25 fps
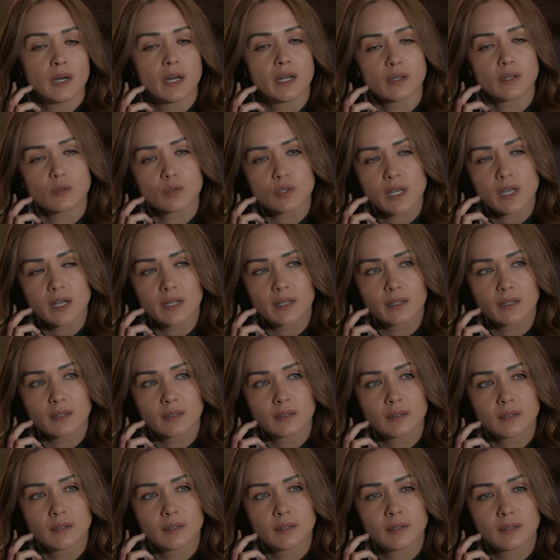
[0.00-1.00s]
اهلا وسهلا
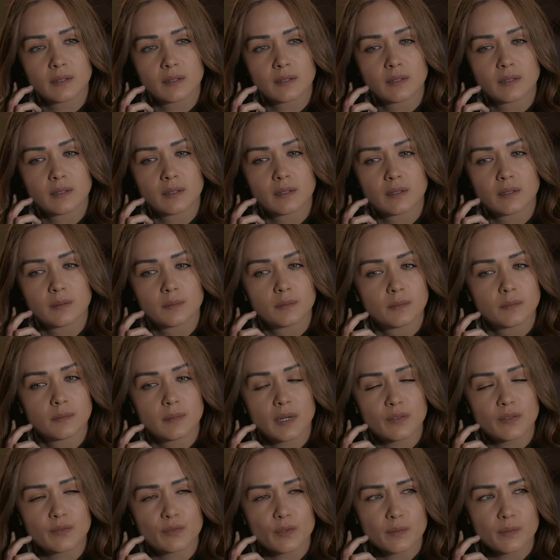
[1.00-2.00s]

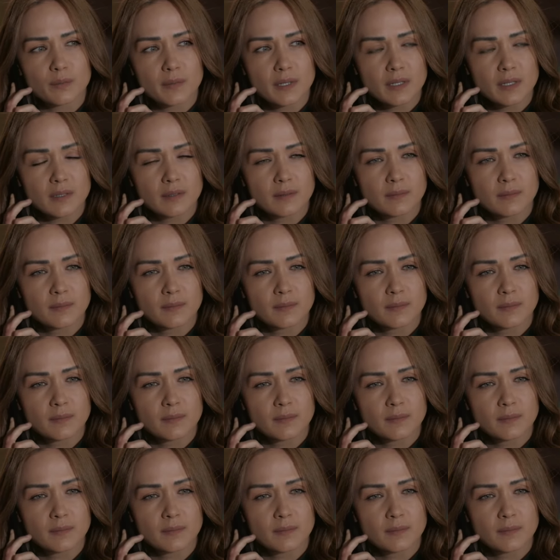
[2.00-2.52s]
عفوا مين؟